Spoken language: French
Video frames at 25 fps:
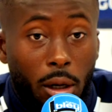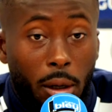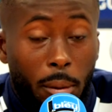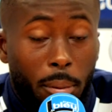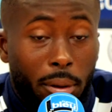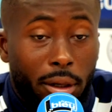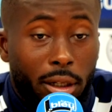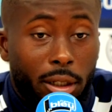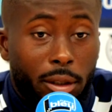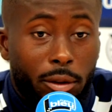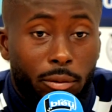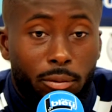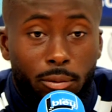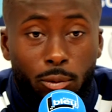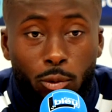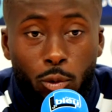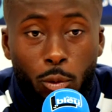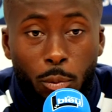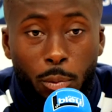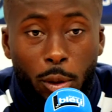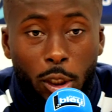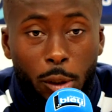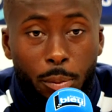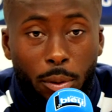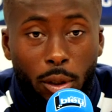Après,
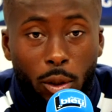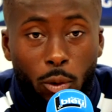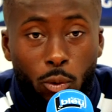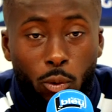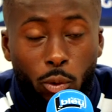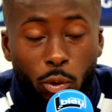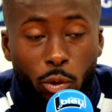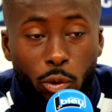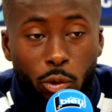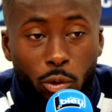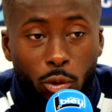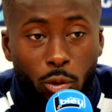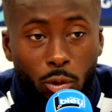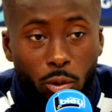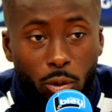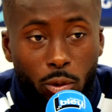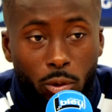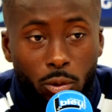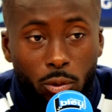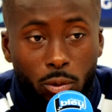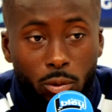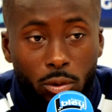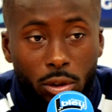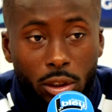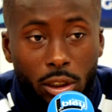tout passe par le contenu.
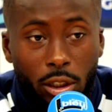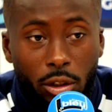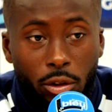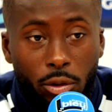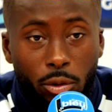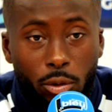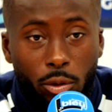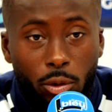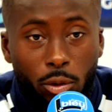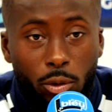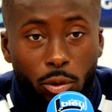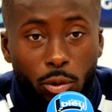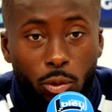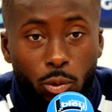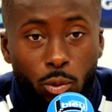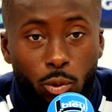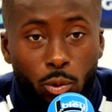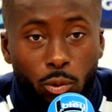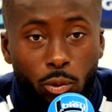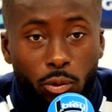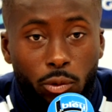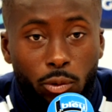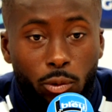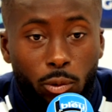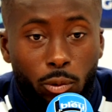On sait que
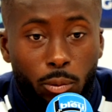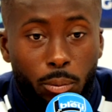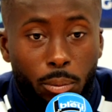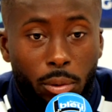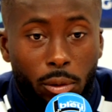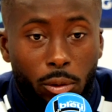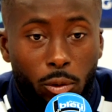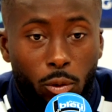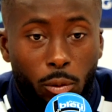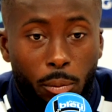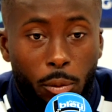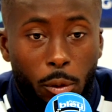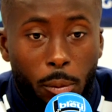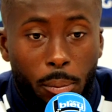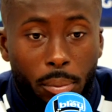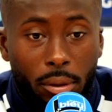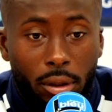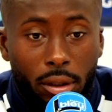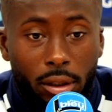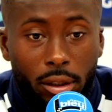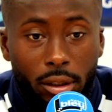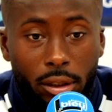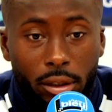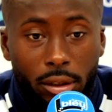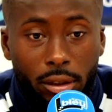nous, on ne peut
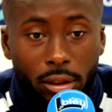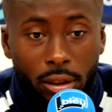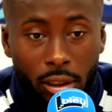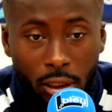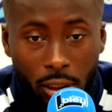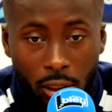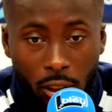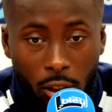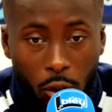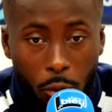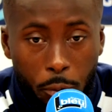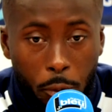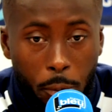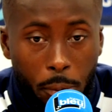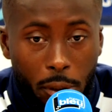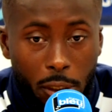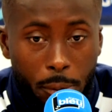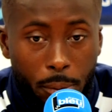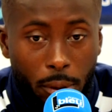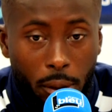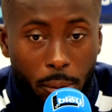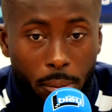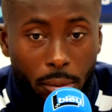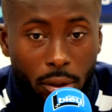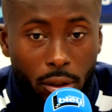pas on peut pas
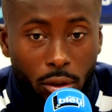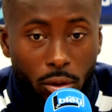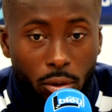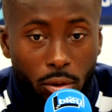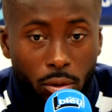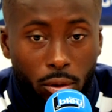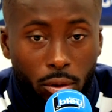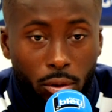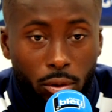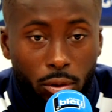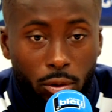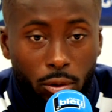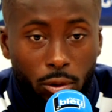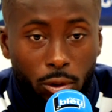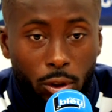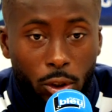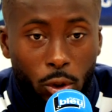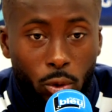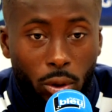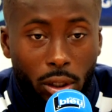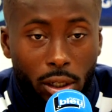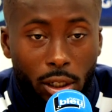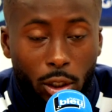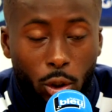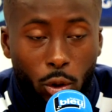se permettre de, de
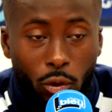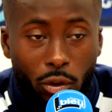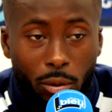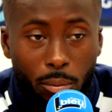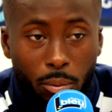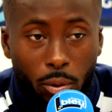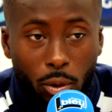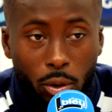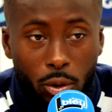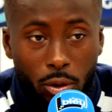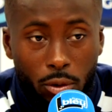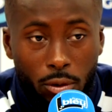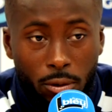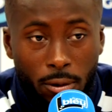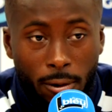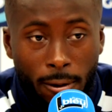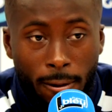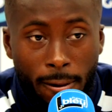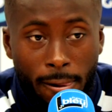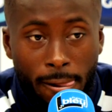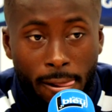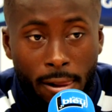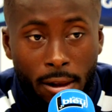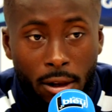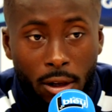jouer à 80%.
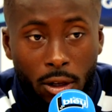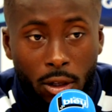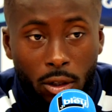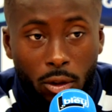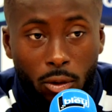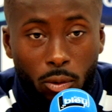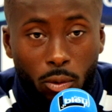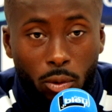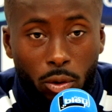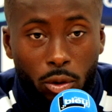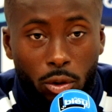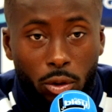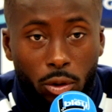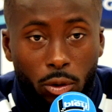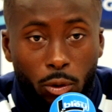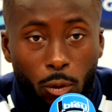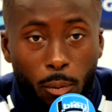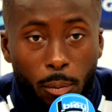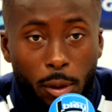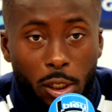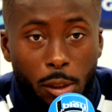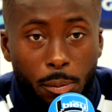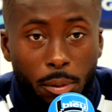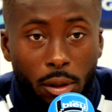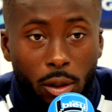Donc, euh, on
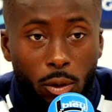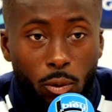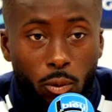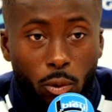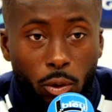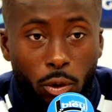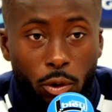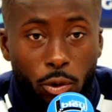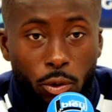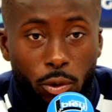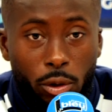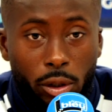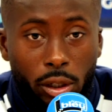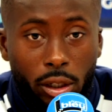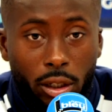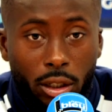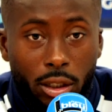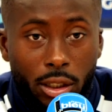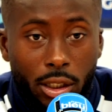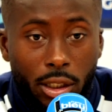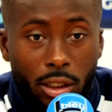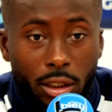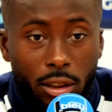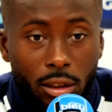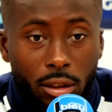passe par le contenu
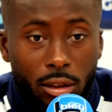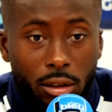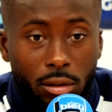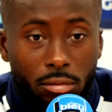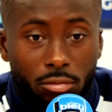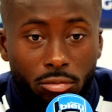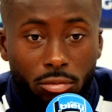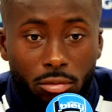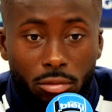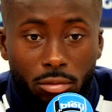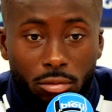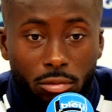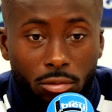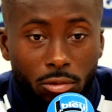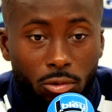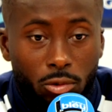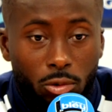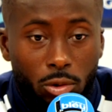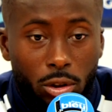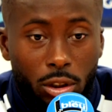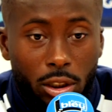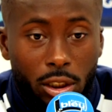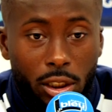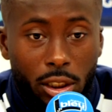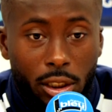et
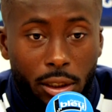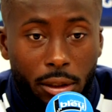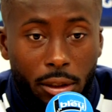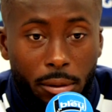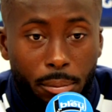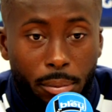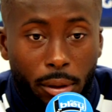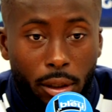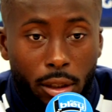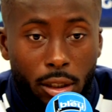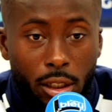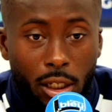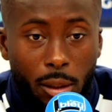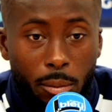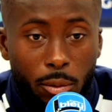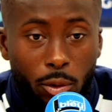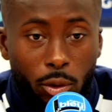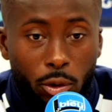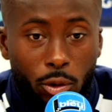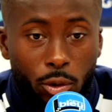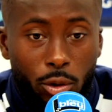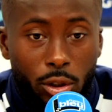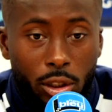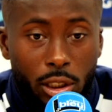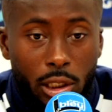on sait
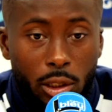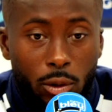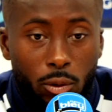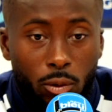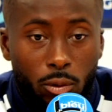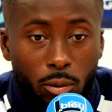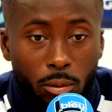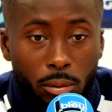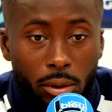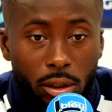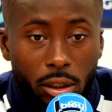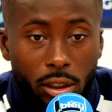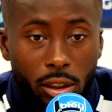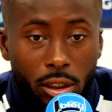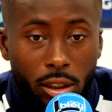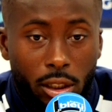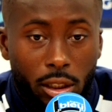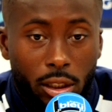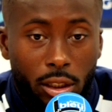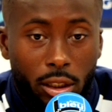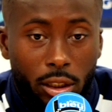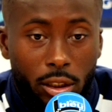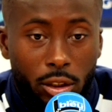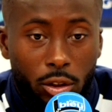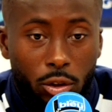pertinemment que si on met les
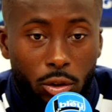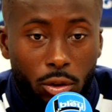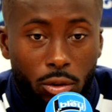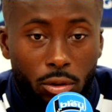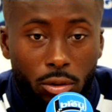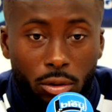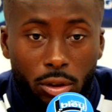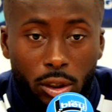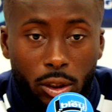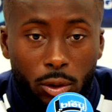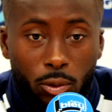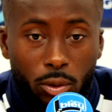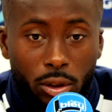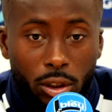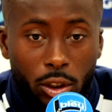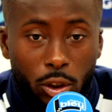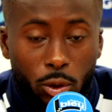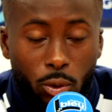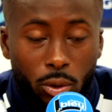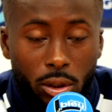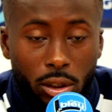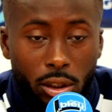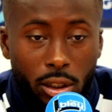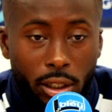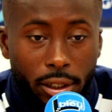ingrédients et on est
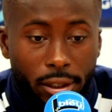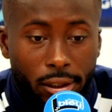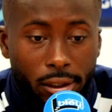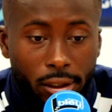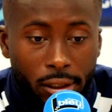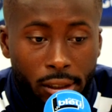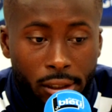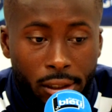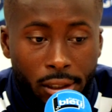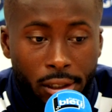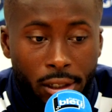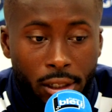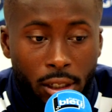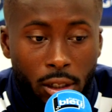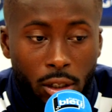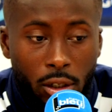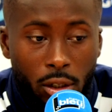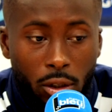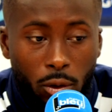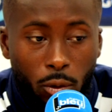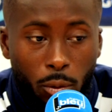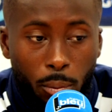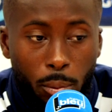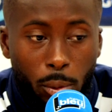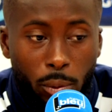solidaire,
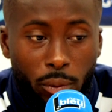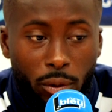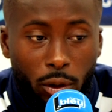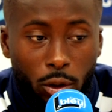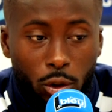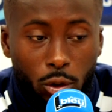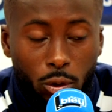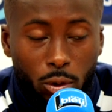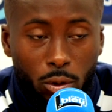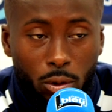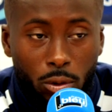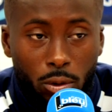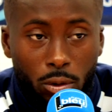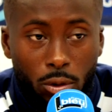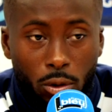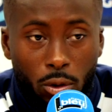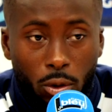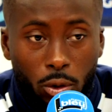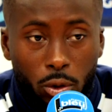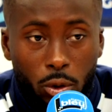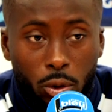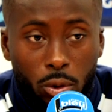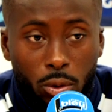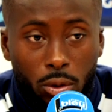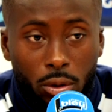on peut faire de,
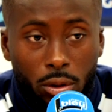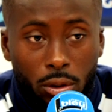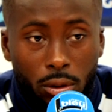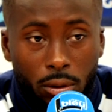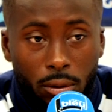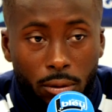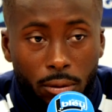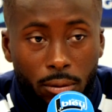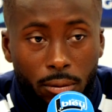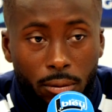grandes choses.